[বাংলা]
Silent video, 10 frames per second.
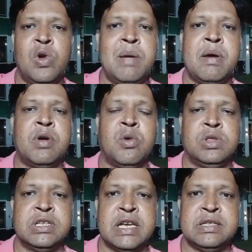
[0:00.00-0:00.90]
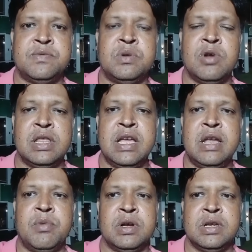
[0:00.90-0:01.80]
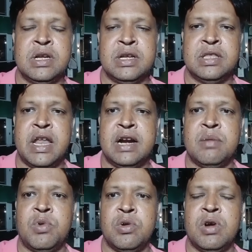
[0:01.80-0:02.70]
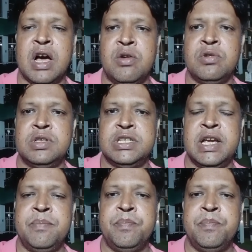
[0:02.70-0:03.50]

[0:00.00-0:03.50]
রোলে ব্যবহার করতে চাইছে ফুটবলারদের এবং তার একটা বড় কারণ হচ্ছে